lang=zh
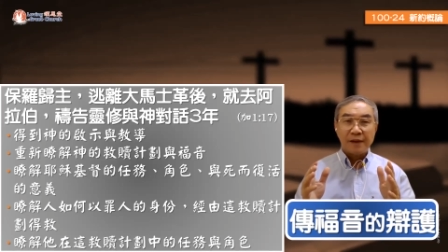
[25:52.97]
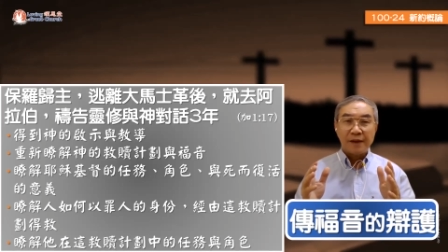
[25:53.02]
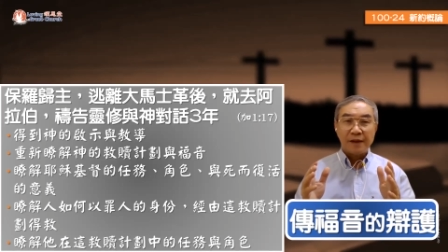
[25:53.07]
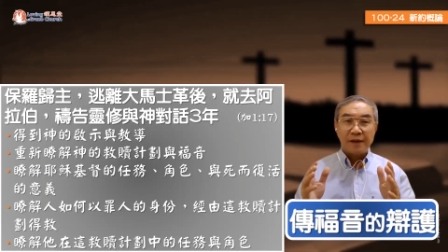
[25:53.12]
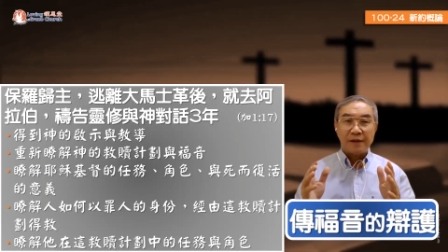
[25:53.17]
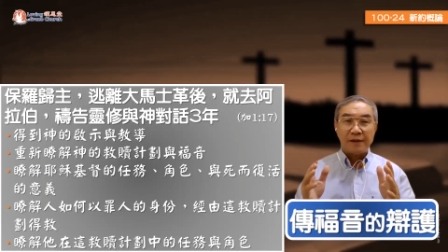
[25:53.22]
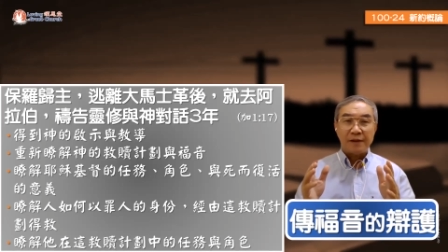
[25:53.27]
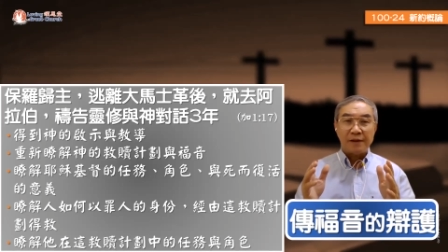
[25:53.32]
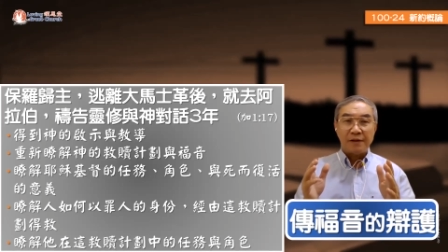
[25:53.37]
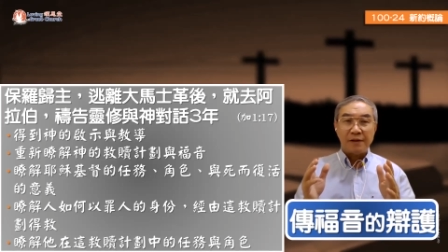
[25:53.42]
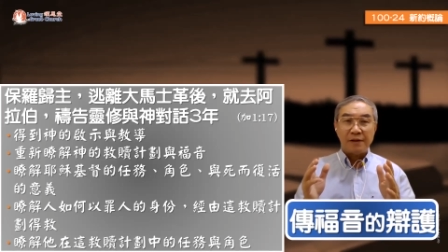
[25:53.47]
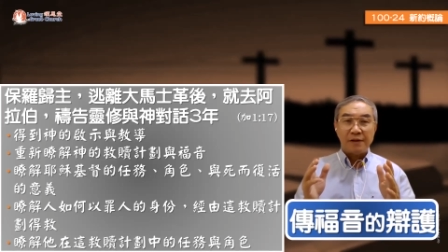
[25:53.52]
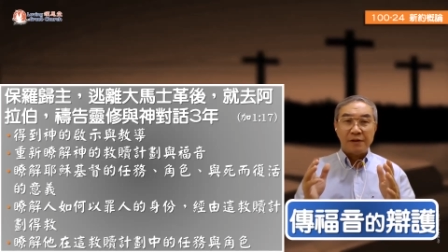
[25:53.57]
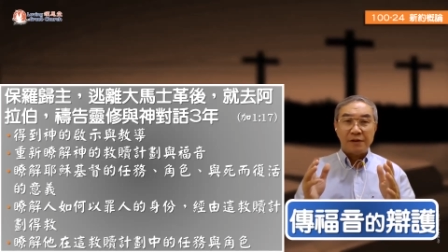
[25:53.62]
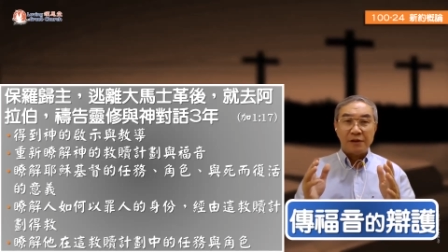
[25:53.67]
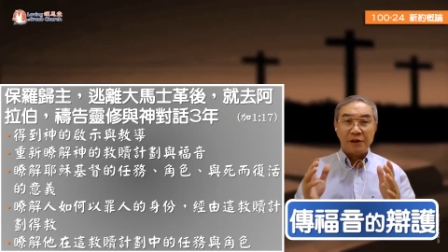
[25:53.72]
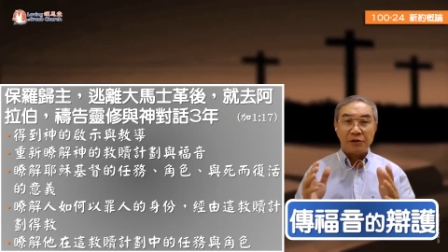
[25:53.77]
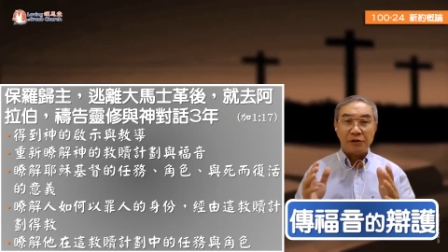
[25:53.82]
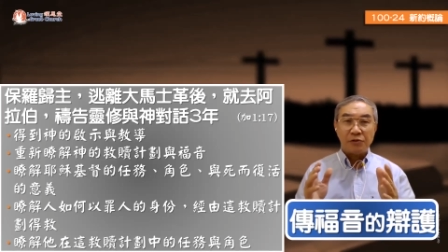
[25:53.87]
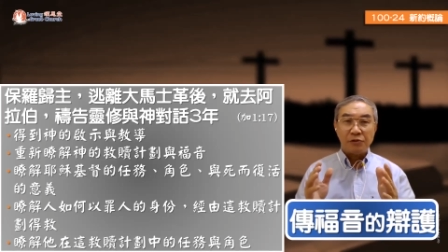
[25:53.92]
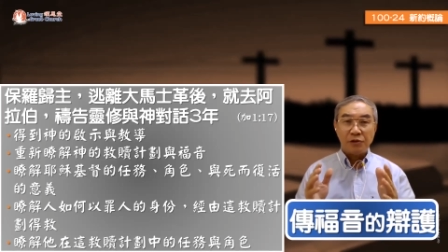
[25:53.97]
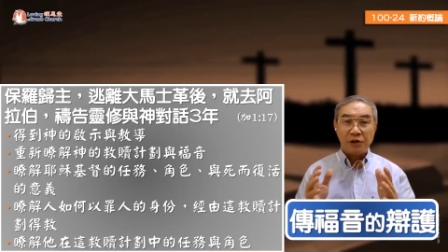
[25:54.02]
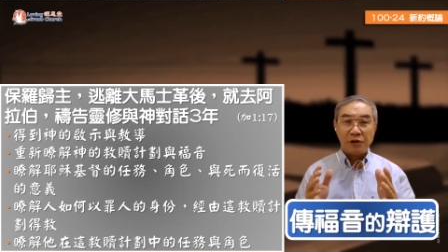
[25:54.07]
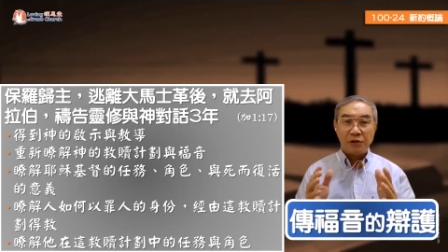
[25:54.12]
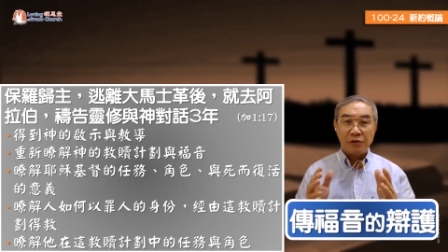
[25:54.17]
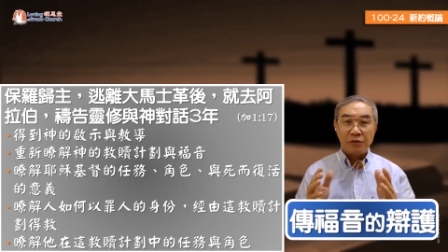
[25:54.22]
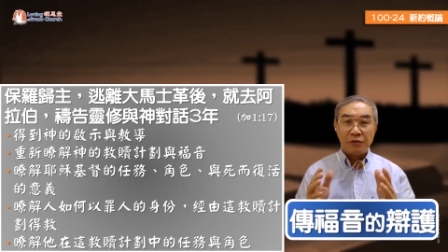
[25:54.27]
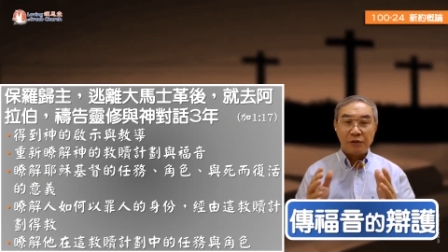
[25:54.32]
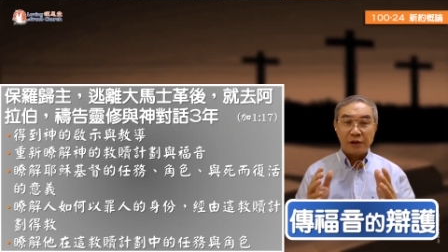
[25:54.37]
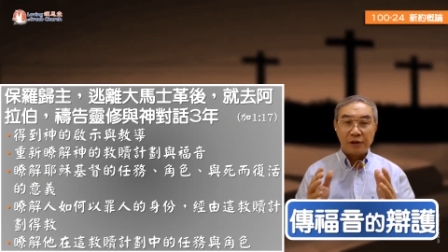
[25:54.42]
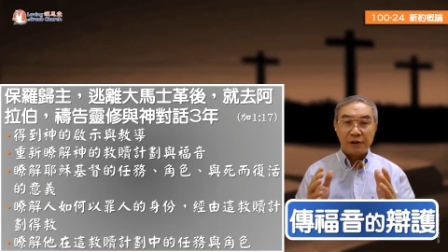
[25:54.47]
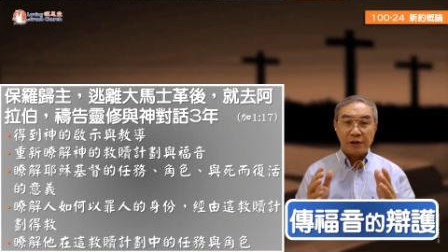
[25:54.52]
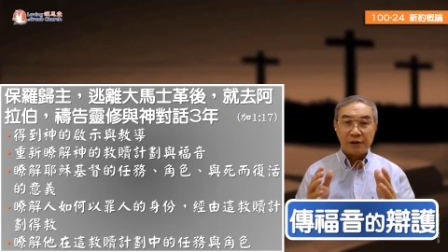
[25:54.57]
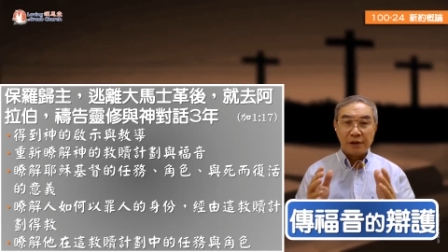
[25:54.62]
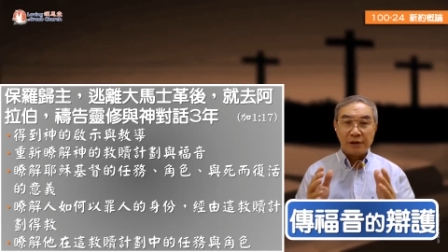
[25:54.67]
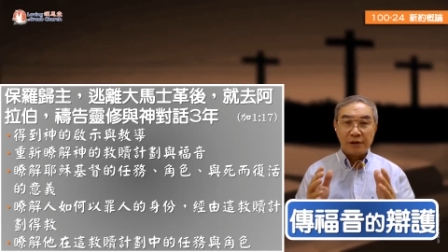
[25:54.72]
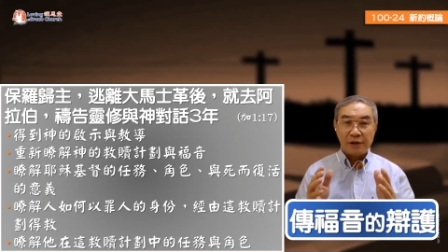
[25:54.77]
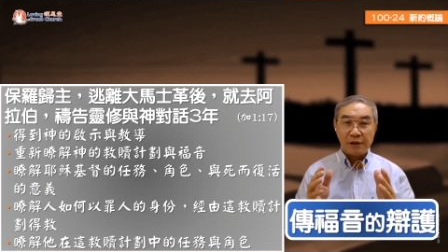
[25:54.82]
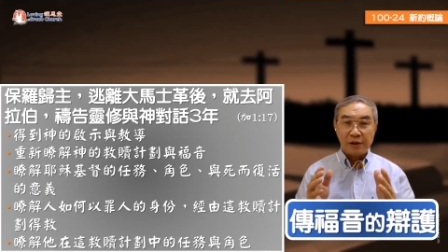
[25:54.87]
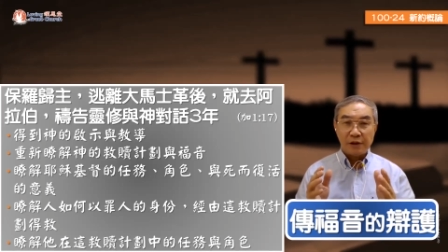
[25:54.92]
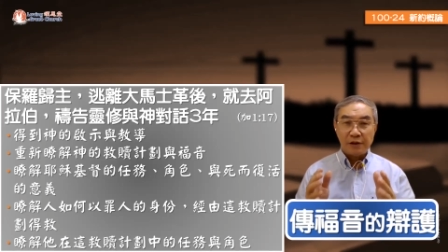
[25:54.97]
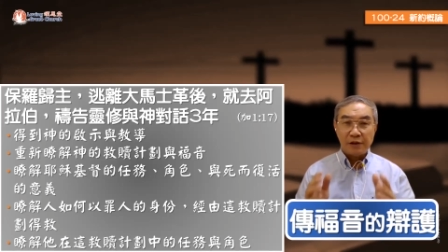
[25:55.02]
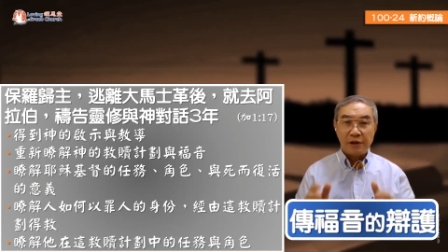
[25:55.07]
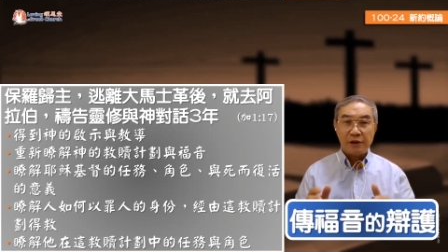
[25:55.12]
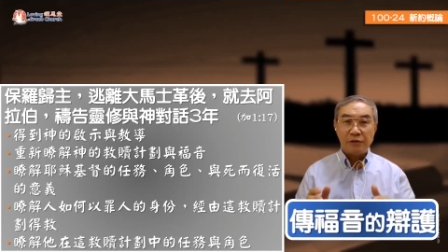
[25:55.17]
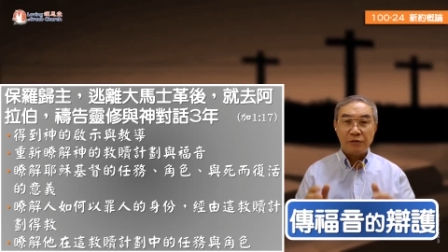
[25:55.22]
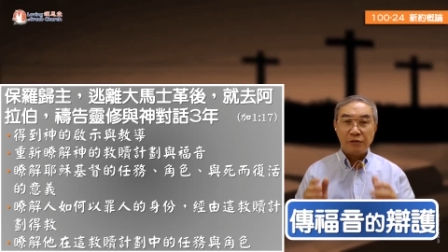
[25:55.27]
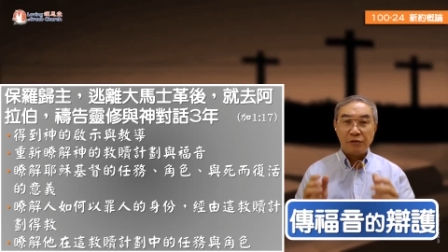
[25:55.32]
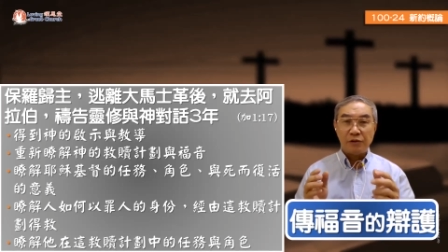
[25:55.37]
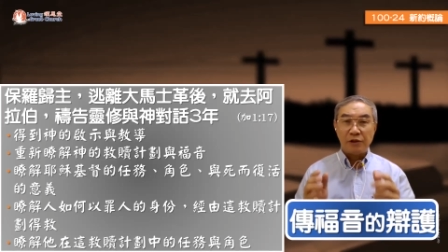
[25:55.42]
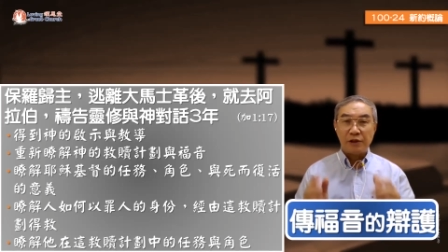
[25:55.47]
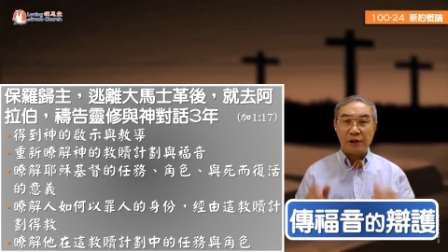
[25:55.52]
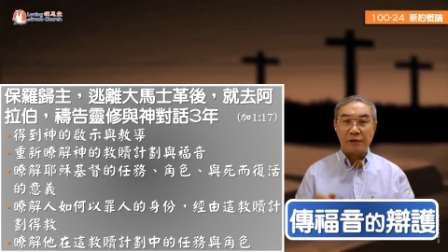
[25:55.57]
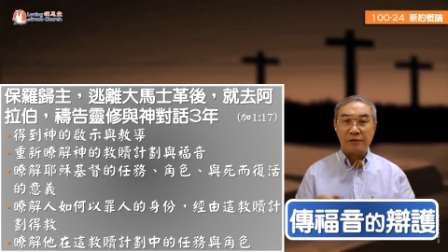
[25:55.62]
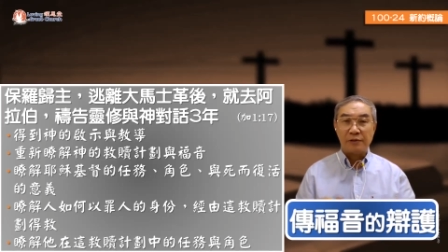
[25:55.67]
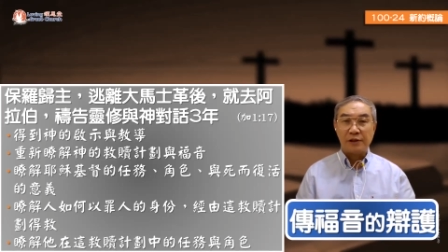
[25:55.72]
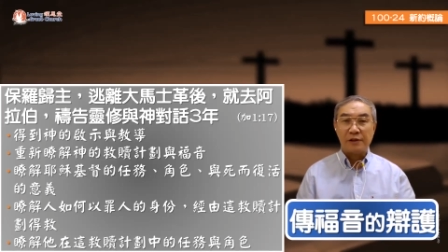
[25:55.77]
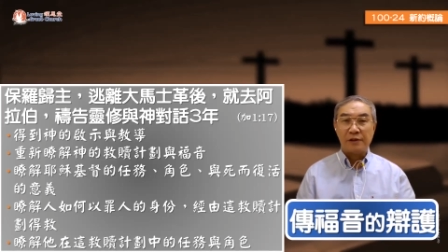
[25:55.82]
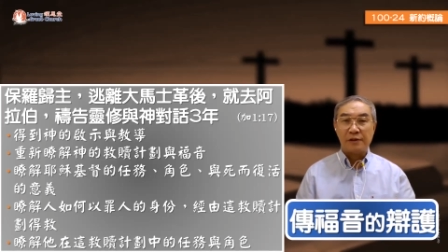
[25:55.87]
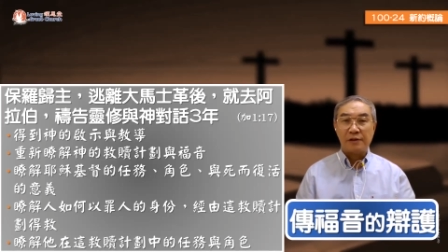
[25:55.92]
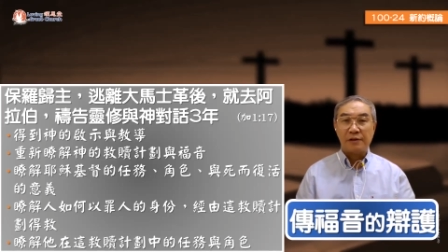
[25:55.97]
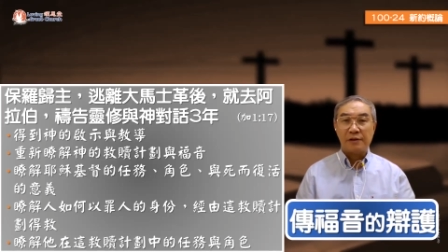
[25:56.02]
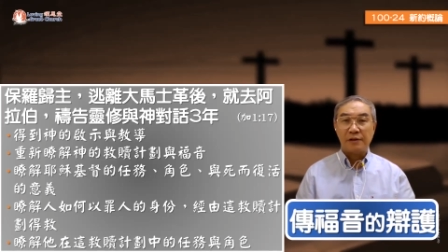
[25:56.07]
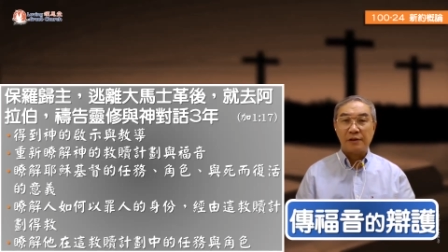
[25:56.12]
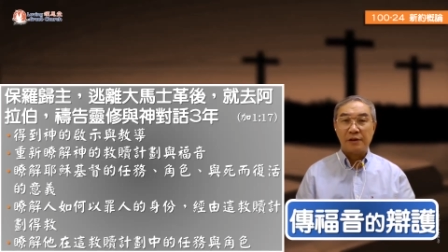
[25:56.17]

啊，耶稣基督的真正的任务角色，